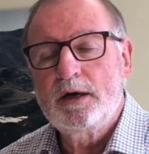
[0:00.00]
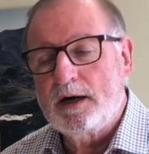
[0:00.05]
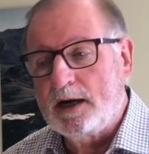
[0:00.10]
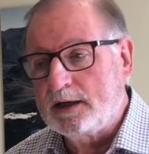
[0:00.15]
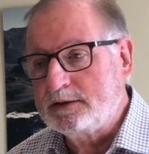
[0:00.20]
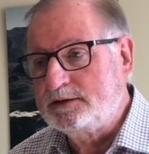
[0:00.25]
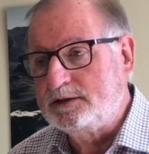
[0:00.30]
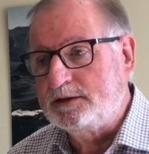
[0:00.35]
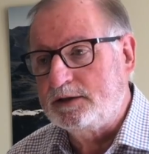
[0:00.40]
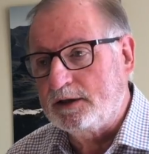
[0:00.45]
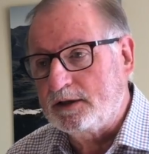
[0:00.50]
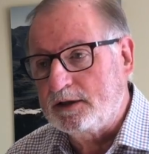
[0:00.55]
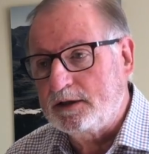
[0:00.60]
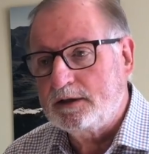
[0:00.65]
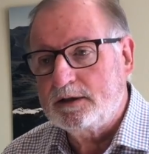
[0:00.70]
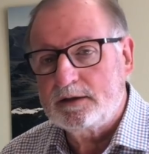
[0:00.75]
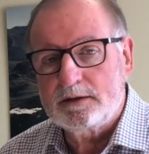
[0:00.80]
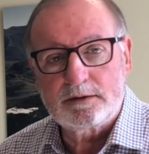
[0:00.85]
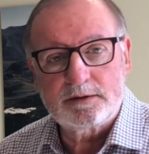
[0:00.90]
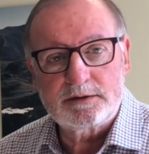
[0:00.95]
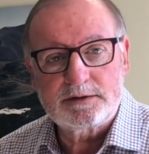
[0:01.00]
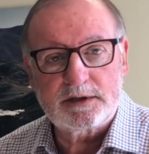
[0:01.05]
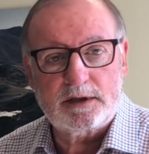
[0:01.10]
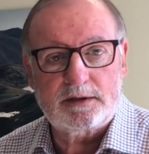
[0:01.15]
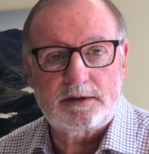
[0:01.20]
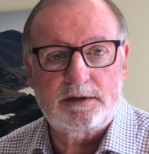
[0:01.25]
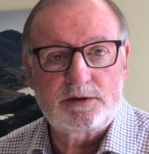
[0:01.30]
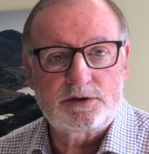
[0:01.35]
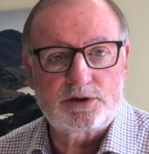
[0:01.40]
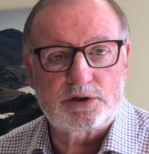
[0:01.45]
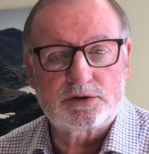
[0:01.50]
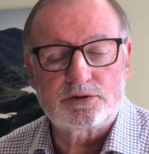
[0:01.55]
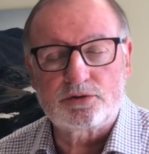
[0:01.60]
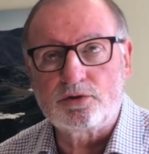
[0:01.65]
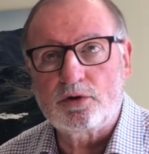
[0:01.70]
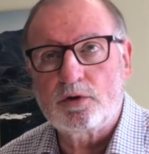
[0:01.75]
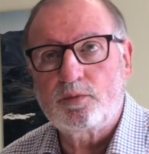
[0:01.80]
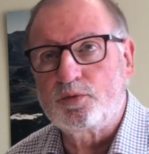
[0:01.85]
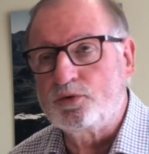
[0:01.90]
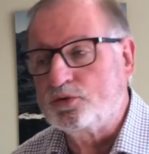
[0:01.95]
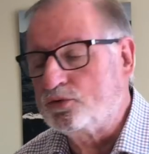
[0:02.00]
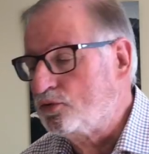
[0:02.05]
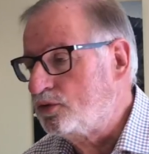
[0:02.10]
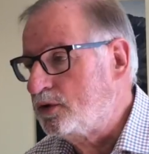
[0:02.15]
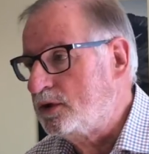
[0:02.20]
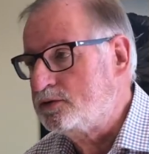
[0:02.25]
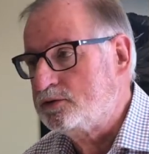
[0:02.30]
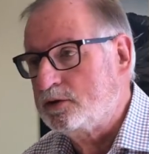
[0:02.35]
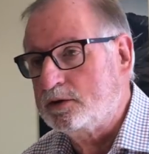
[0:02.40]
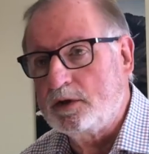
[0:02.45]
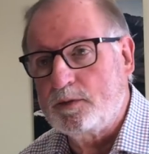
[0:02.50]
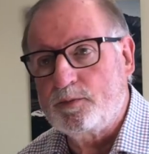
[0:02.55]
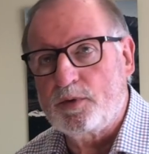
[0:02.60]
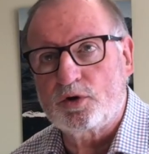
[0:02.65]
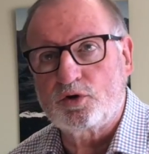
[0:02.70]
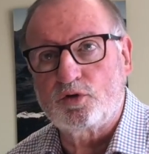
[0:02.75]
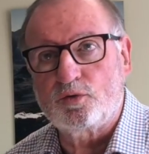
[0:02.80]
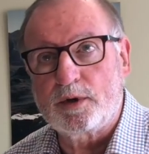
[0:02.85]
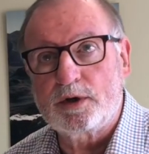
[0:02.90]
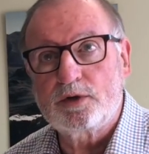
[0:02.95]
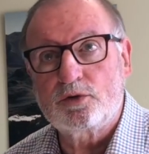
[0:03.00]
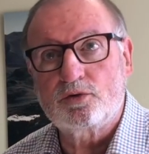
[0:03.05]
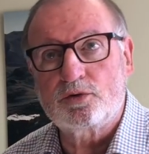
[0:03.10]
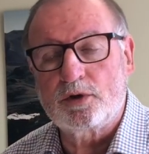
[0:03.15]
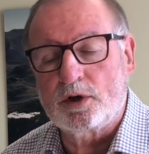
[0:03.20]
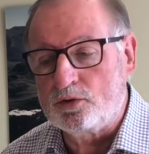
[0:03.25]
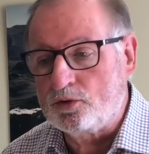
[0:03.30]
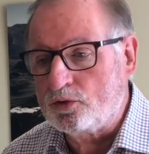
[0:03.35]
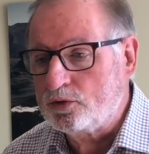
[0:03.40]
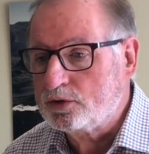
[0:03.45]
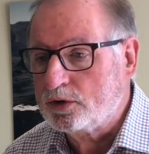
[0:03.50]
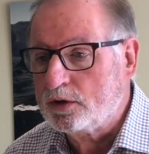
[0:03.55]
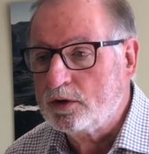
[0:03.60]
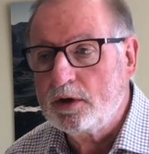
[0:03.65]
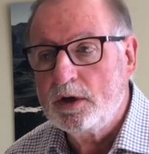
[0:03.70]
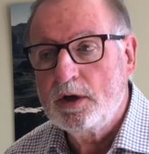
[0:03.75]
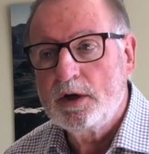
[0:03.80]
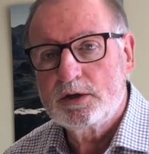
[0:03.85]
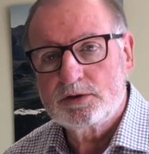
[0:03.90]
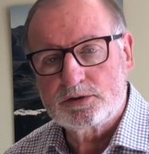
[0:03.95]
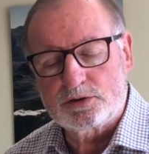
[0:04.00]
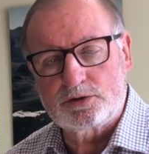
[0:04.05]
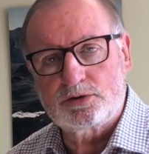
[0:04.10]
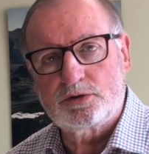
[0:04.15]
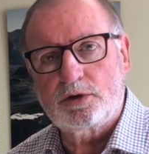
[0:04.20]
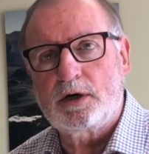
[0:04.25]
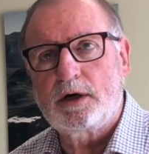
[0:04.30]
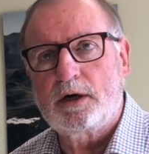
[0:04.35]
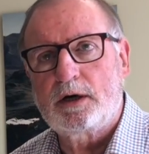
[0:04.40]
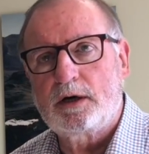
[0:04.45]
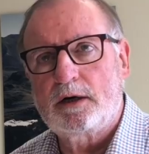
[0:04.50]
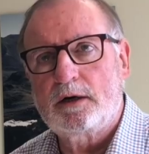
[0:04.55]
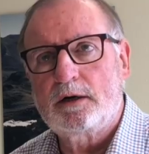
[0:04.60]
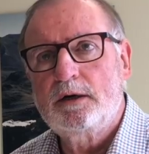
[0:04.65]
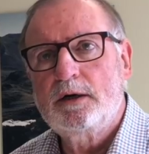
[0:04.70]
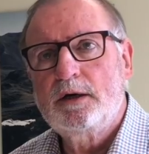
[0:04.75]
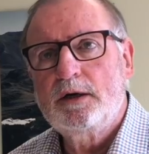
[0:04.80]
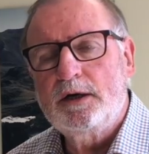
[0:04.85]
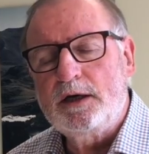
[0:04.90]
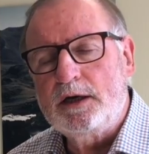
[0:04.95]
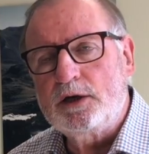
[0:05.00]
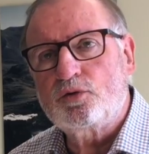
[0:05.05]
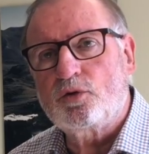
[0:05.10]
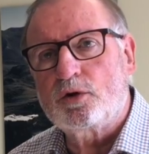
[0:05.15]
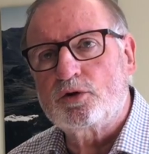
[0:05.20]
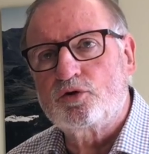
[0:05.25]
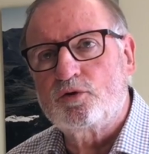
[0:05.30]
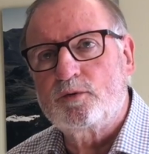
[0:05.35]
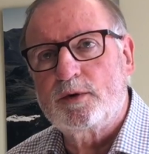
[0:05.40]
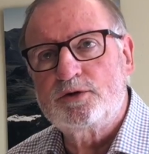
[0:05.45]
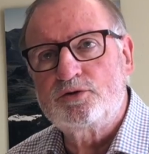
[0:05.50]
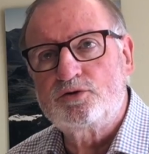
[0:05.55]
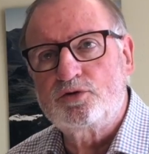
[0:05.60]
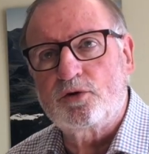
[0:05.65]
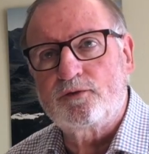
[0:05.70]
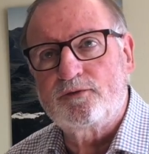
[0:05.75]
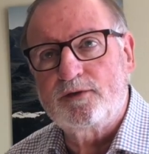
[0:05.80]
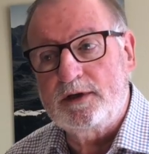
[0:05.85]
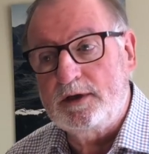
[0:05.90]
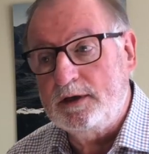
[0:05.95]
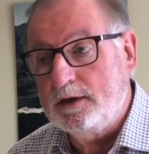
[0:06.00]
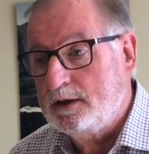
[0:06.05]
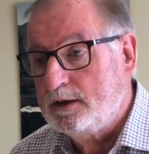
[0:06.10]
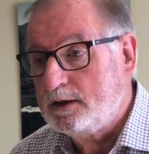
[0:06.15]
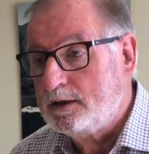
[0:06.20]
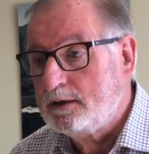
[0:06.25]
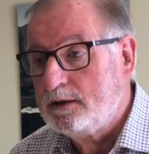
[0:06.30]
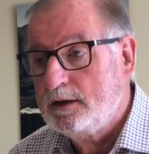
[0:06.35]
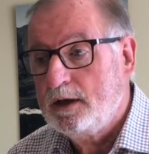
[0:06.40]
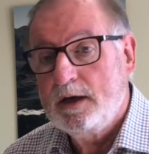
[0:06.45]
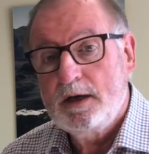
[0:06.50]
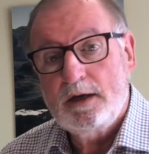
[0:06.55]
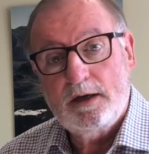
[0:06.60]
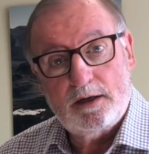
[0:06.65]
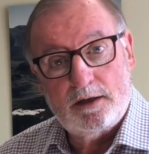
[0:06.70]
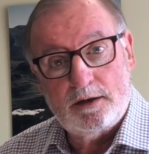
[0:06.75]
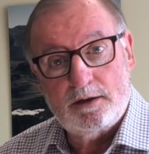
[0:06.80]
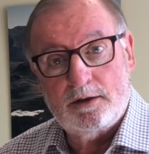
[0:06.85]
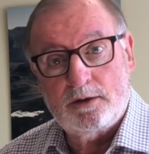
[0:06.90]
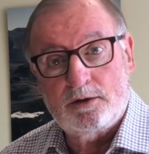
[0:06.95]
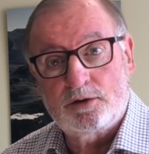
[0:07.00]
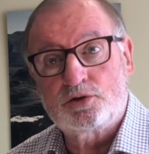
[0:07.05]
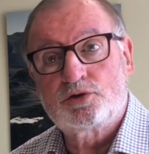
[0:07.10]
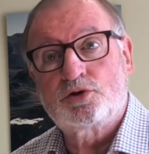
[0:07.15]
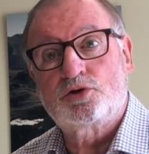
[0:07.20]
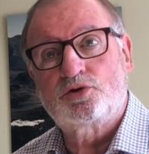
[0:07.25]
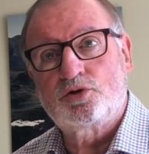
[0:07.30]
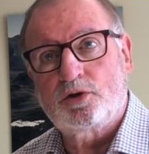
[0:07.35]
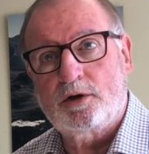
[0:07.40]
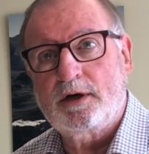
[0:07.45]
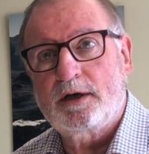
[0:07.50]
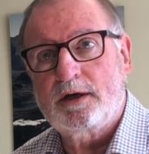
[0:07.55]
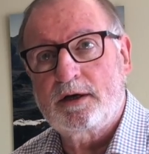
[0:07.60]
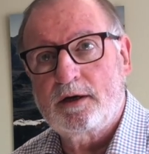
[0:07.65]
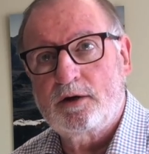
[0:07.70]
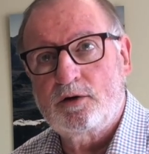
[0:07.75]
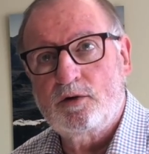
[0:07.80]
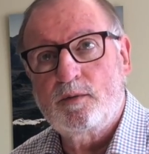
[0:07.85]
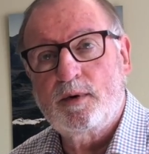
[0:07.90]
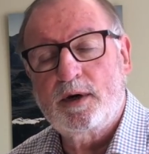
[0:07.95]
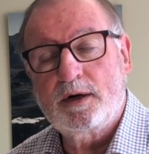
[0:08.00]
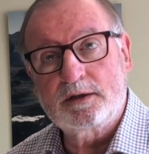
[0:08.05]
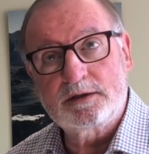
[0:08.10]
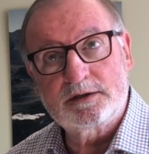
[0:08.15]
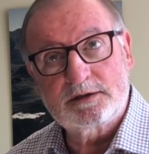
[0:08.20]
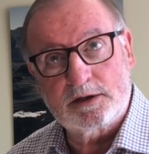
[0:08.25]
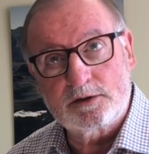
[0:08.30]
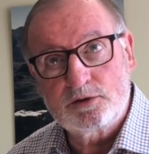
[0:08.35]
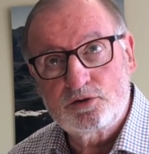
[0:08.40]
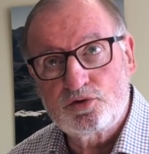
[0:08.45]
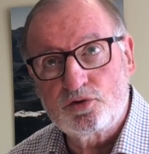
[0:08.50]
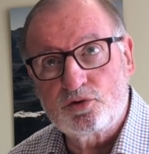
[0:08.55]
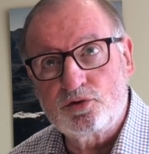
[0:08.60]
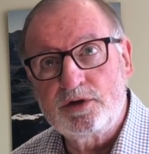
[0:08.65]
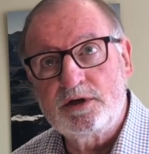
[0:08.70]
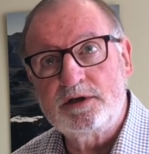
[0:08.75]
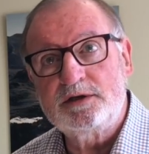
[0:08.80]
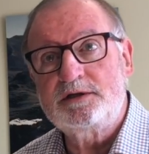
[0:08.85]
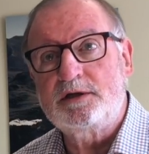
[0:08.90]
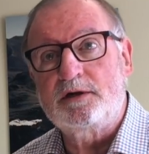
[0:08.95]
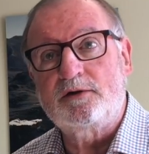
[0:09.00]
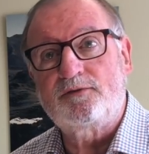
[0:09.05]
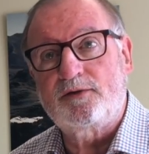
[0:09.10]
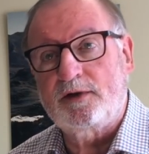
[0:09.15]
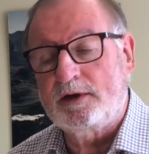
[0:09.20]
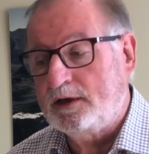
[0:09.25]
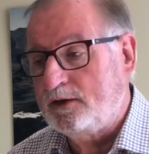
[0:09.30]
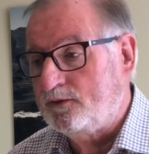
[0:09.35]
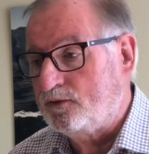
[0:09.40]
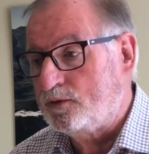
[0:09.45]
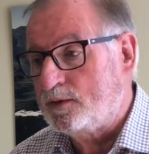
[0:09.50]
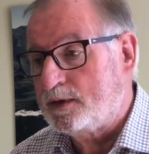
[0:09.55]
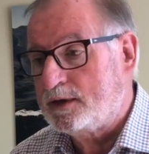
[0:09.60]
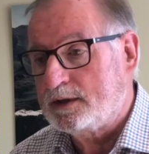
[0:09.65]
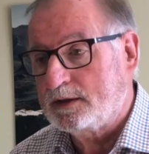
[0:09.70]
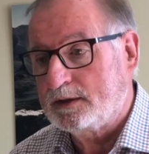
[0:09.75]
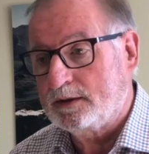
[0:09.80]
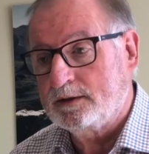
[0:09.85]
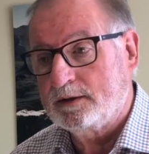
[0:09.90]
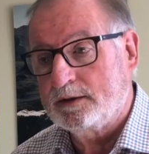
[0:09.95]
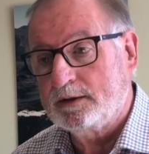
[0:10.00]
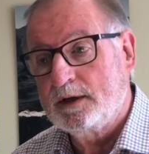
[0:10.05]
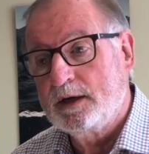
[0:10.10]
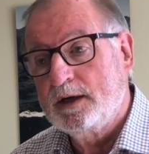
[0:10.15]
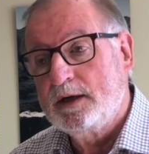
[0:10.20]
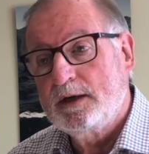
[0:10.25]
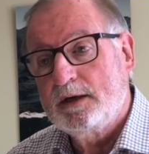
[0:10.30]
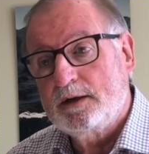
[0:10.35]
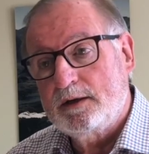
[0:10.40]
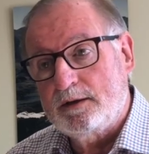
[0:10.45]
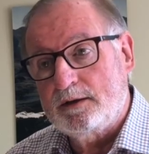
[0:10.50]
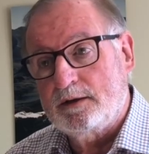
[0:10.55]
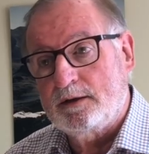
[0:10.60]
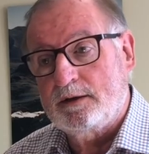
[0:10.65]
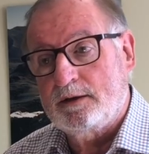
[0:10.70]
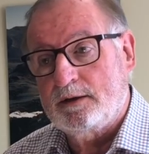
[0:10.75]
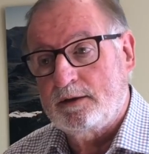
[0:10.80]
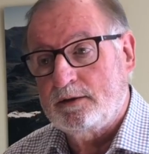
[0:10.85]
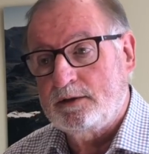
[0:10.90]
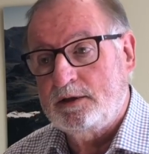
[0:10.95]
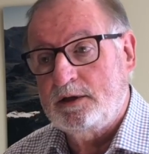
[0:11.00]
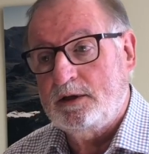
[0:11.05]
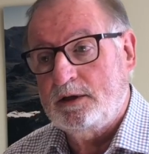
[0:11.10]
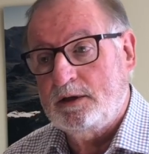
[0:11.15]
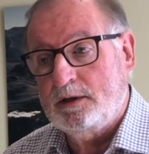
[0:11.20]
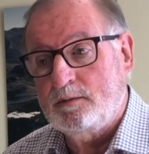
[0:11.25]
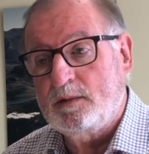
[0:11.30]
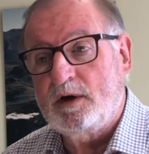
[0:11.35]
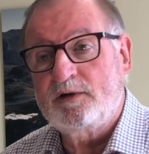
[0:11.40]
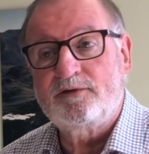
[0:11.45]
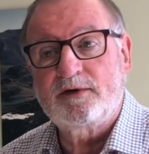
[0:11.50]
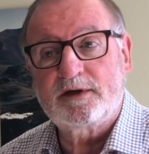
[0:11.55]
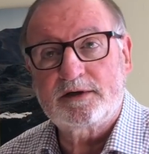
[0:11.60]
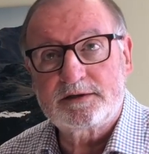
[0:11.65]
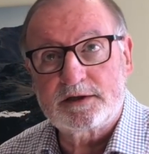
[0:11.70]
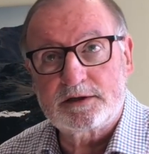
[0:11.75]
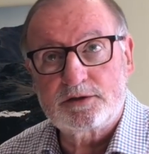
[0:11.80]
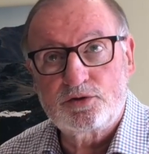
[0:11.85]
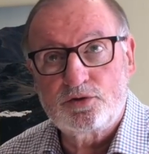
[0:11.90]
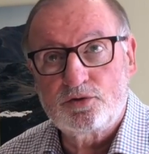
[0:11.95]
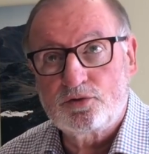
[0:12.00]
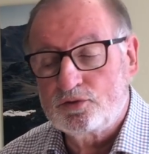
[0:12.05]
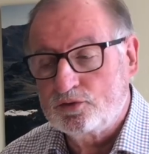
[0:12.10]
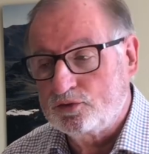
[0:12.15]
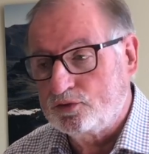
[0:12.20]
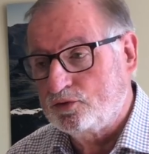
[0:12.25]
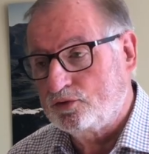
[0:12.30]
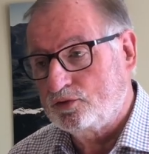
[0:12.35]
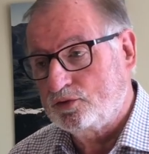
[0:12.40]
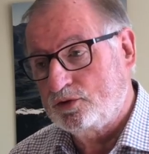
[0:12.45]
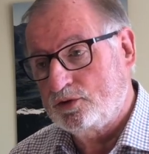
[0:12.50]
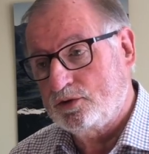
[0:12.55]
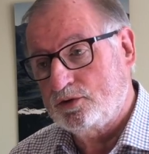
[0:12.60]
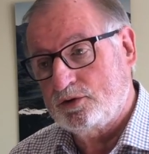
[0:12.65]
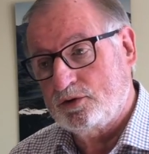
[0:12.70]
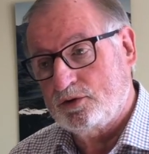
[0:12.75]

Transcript: attirer certains chasseurs plutôt dans un département que dans l'autre. Ce sera étroitement surveillé. ce sera également sanctionné si effectivement des malversations, donc